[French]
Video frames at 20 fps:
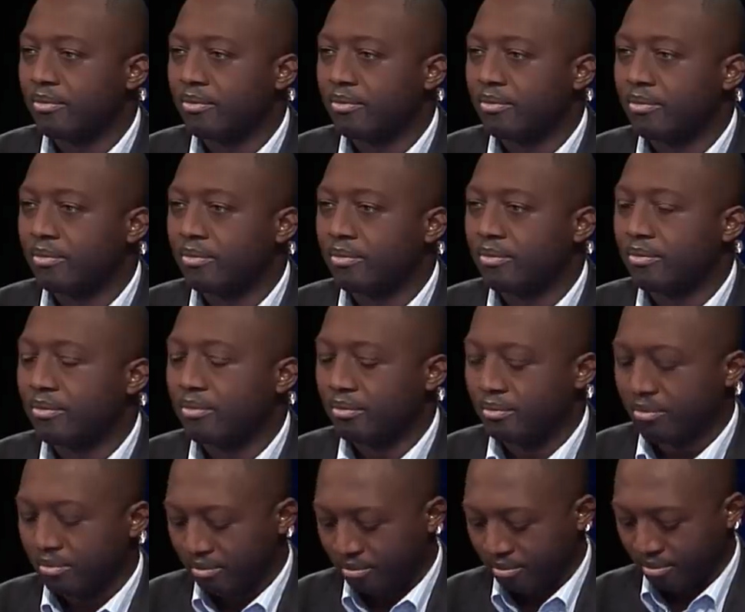les,
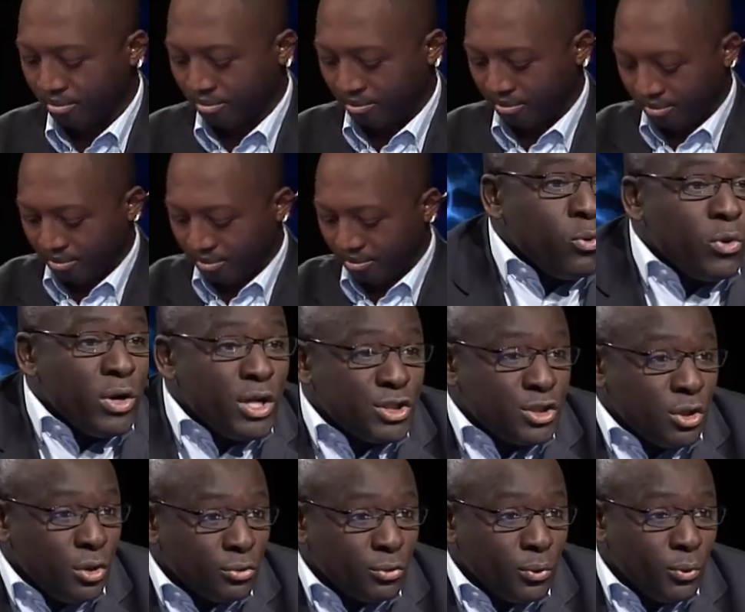lycées, les
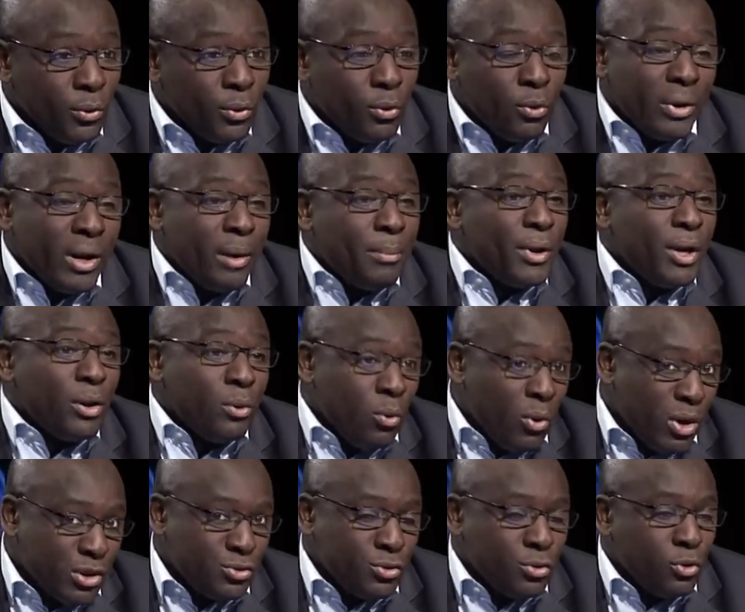collèges entre eux, qu'on appelle
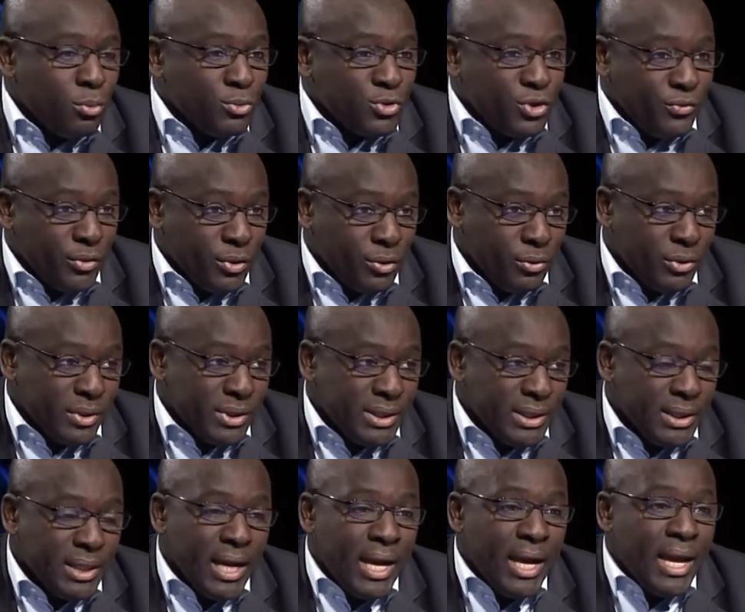l'OASU, comme je viens de le
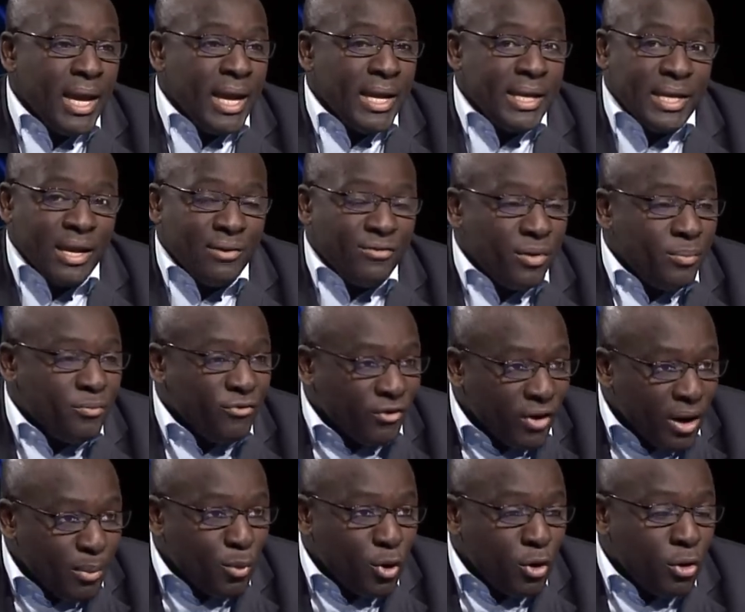dire, qui avait
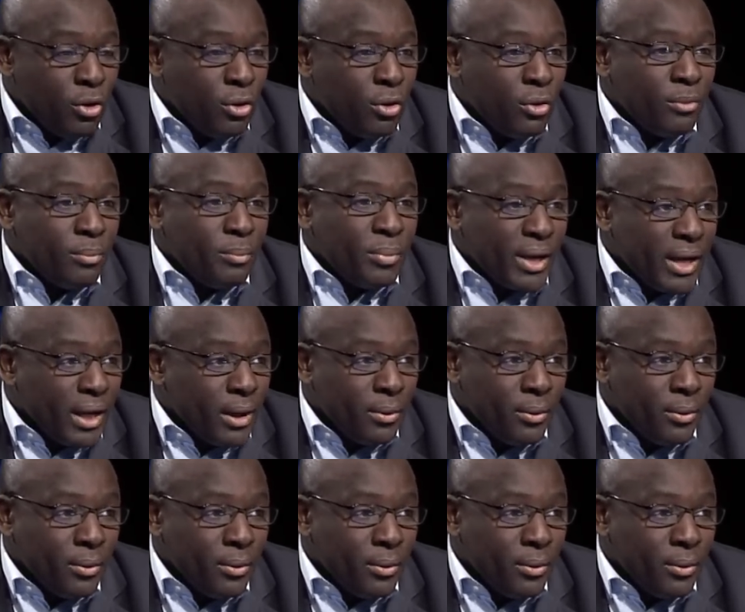vraiment pris.